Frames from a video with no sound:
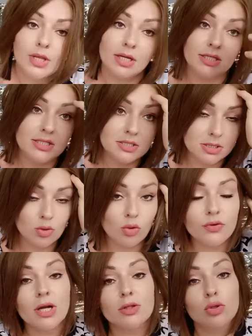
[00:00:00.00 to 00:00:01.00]
А, единственный
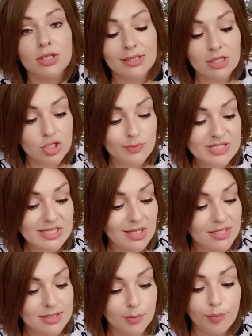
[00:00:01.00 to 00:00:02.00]
кофе, который на нашем
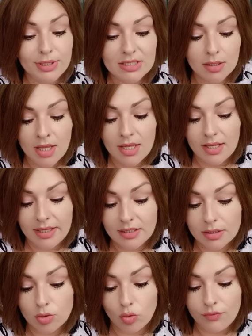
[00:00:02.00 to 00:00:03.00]
складе был,
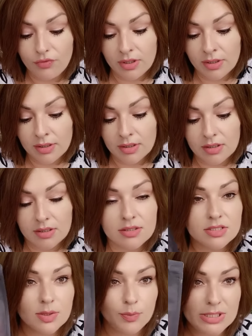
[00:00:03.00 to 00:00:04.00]
это кофе
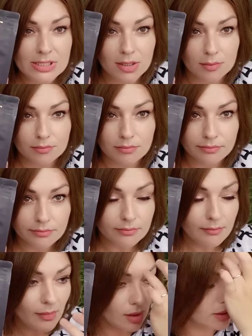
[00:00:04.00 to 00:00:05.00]
а, с апельсином.
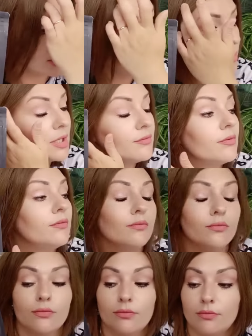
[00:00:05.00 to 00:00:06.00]
Так как у меня
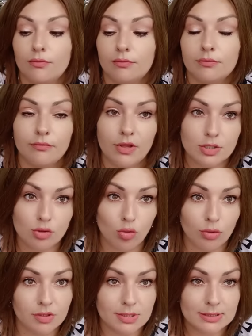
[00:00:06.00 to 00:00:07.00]
весь
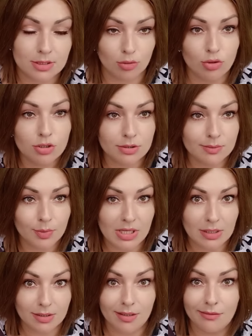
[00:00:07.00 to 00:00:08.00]
кофе закончился,
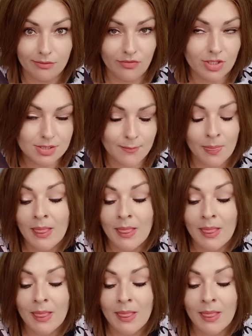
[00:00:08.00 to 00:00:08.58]
правильно, да? Весь.